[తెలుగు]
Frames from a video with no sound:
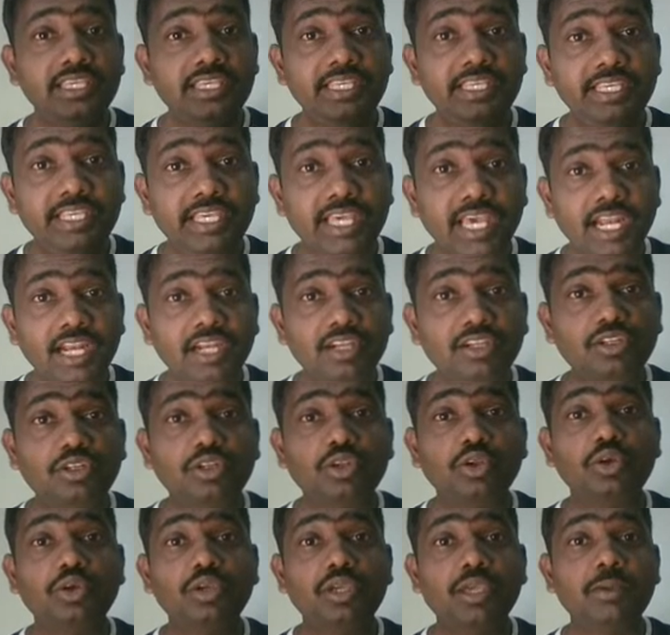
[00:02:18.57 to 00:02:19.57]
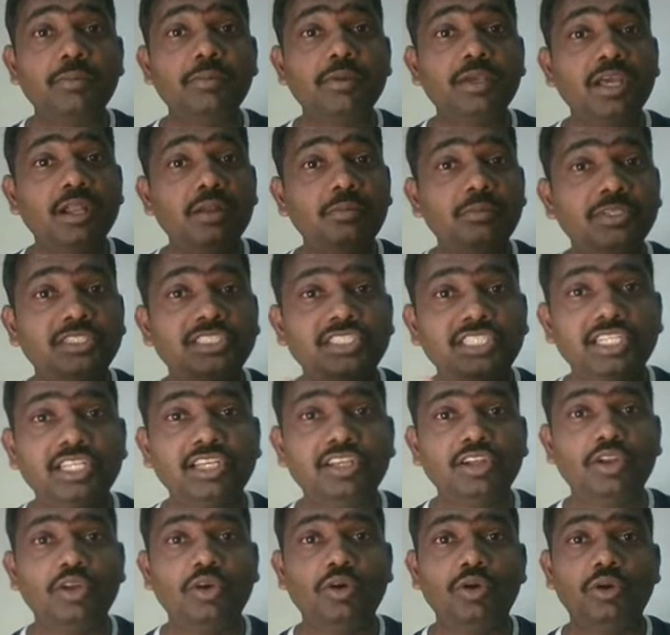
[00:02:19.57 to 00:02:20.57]
ఈ ఎలక్ట్రోకెమికల్
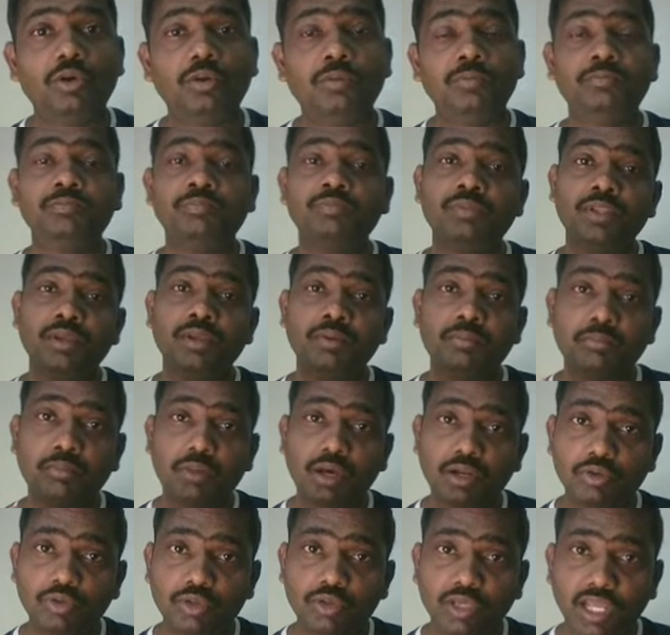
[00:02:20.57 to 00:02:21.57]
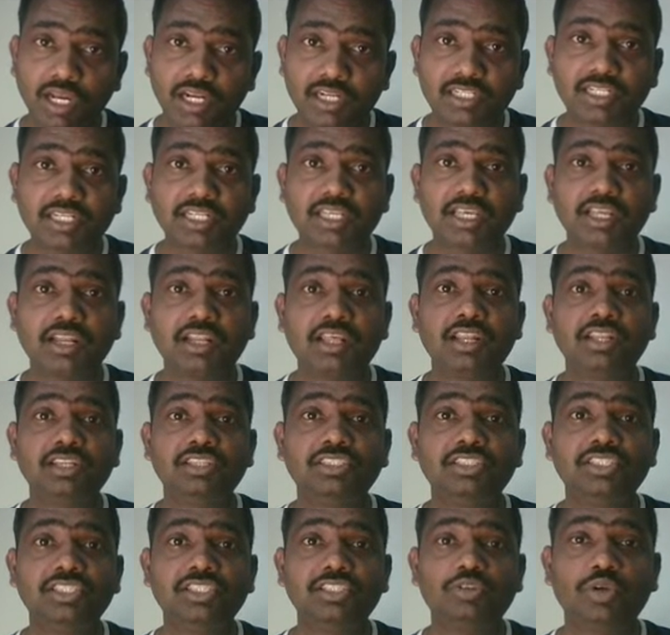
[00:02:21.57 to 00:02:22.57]
మిషనింగ్లో మనం ఎలక్ట్రికల్
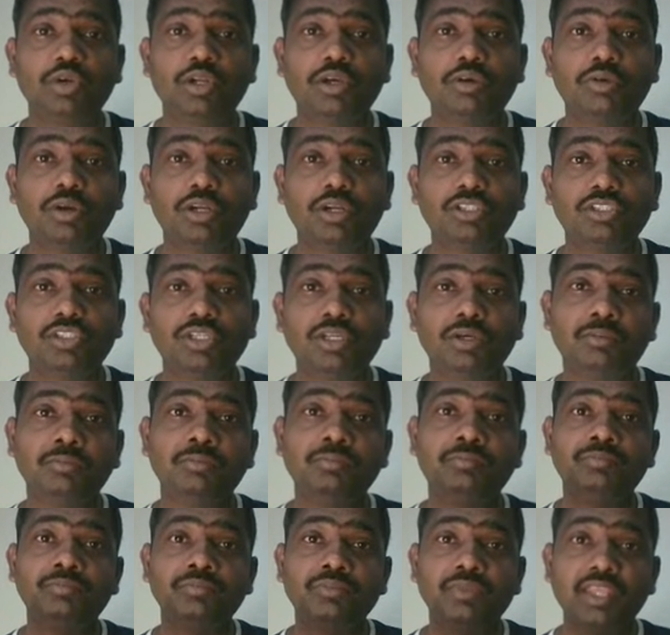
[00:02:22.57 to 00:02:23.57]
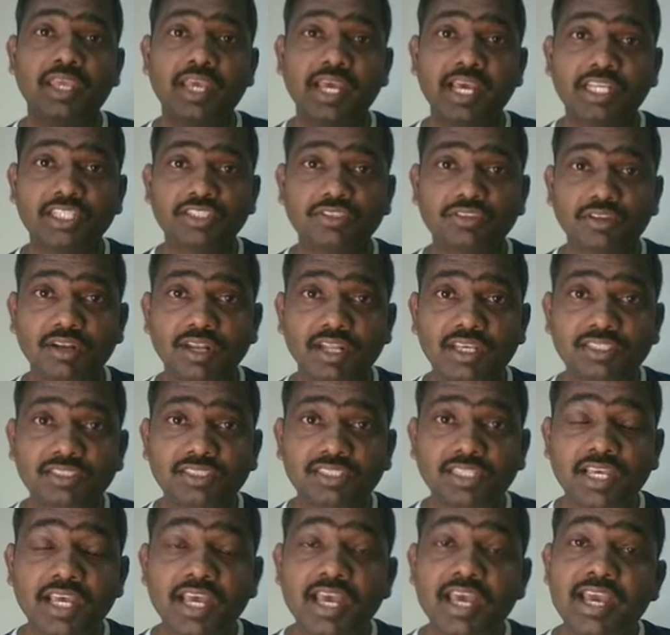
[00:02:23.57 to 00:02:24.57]
ఎనర్జీ కూడా వాడుతున్నాం యాజ్ వెల్ యాజ్
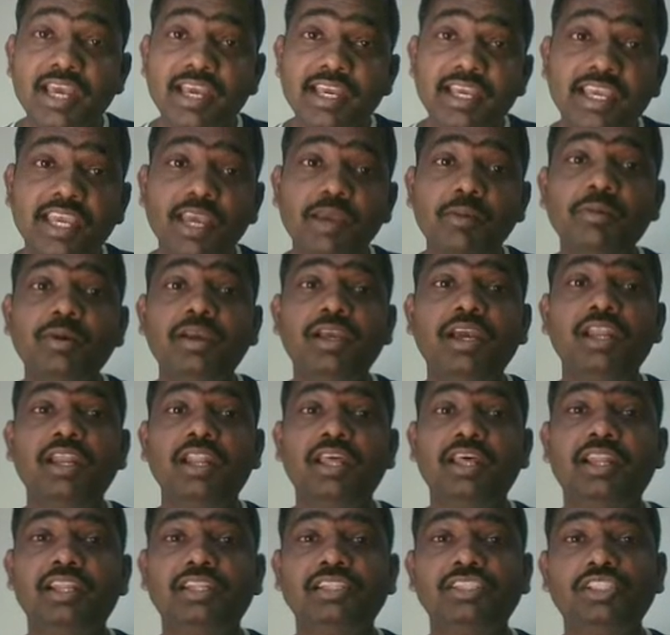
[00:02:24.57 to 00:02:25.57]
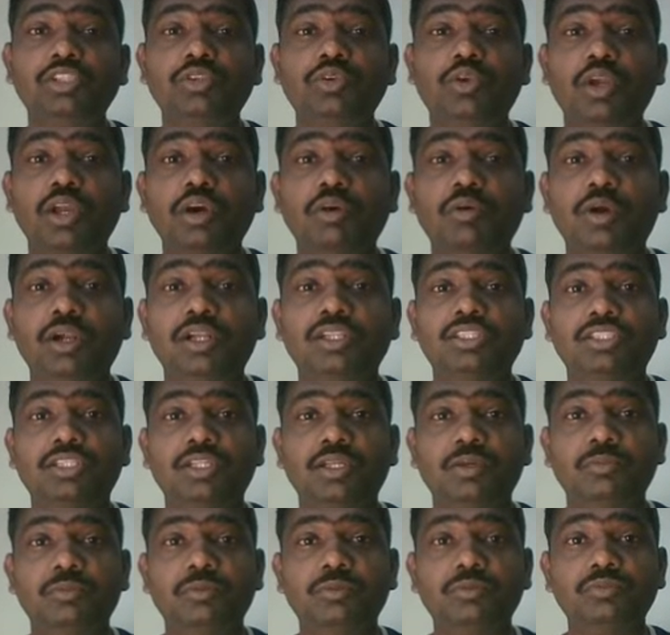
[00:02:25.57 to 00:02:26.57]
కెమికల్ ఎనర్జీ కూడా
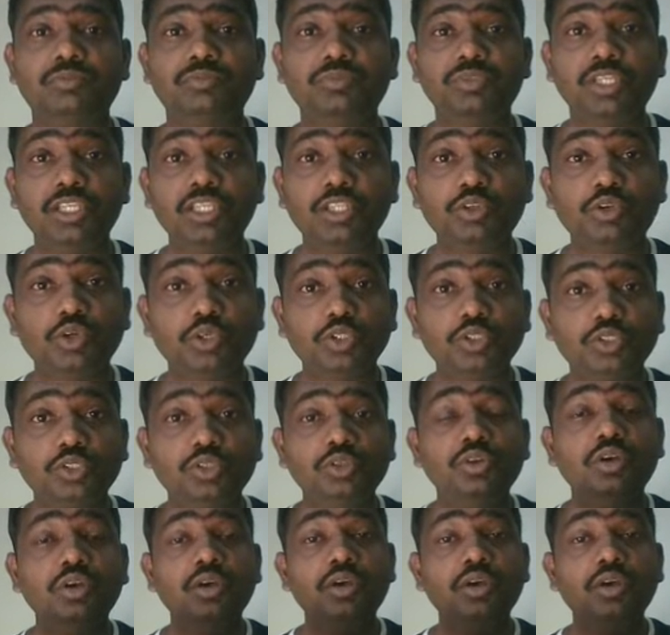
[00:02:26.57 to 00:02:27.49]
వాడుతున్నాము ఎందుకోసం